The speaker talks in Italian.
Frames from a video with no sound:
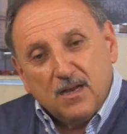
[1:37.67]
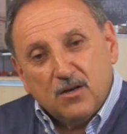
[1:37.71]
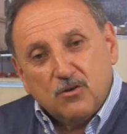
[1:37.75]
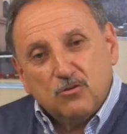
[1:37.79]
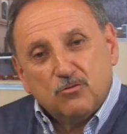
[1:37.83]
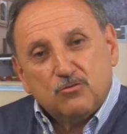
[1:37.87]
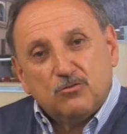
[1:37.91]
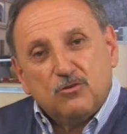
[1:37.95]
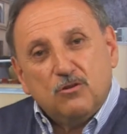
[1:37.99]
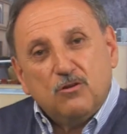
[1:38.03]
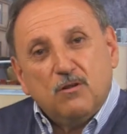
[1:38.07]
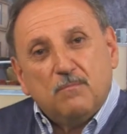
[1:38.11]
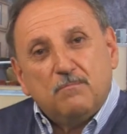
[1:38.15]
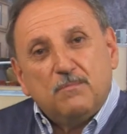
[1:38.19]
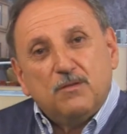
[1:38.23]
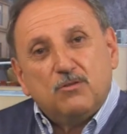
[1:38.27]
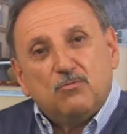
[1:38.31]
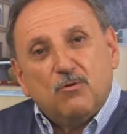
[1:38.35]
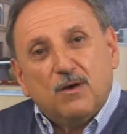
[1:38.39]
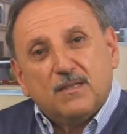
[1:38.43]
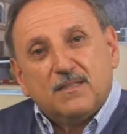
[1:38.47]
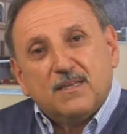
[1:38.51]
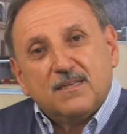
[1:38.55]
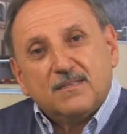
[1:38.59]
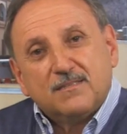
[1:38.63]
non sono
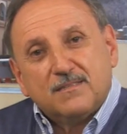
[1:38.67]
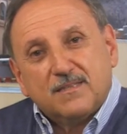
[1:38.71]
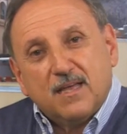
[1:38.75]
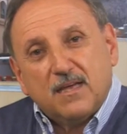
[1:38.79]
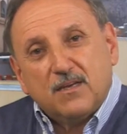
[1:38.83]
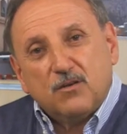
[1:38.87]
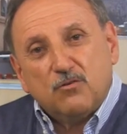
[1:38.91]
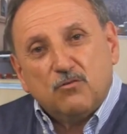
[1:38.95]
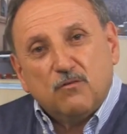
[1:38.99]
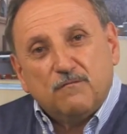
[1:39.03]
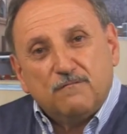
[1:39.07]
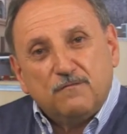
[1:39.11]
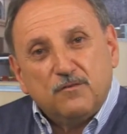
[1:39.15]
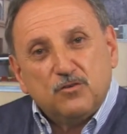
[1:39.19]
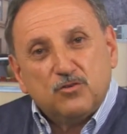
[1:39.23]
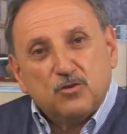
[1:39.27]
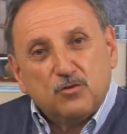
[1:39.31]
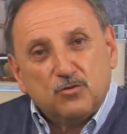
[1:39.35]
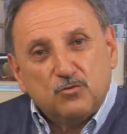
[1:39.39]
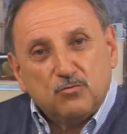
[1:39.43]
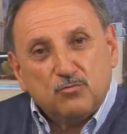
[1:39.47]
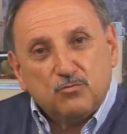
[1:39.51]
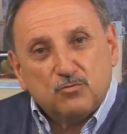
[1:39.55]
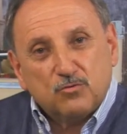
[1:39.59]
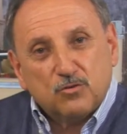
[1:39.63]
abituato a stare in ufficio
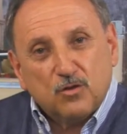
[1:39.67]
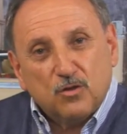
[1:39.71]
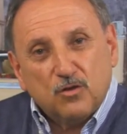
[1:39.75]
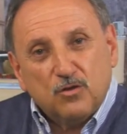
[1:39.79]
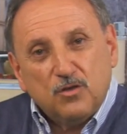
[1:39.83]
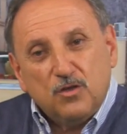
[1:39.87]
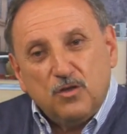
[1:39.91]
chiuso,